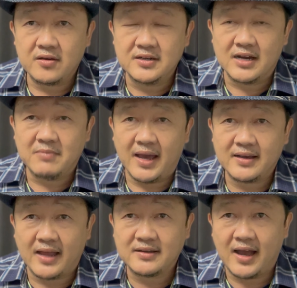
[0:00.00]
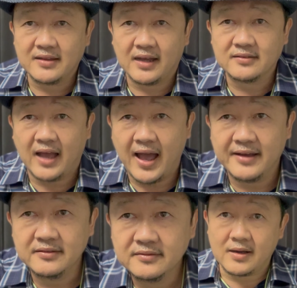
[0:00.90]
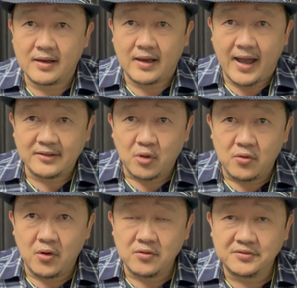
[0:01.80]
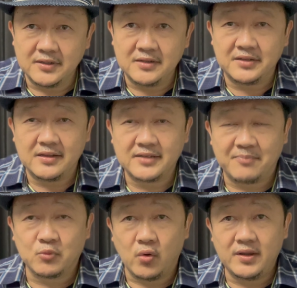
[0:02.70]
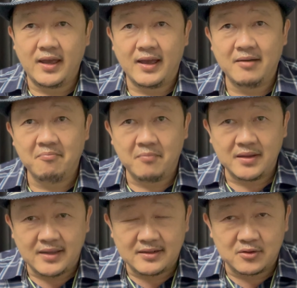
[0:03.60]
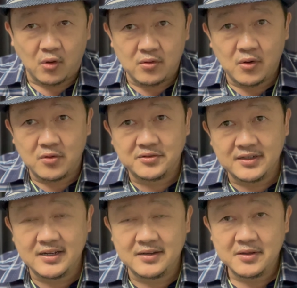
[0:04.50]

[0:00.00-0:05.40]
เครื่องหมายการค้าต่างๆ การตกลงซื้อสินทรัพย์ตัวนี้มันจะตกลงซื้อ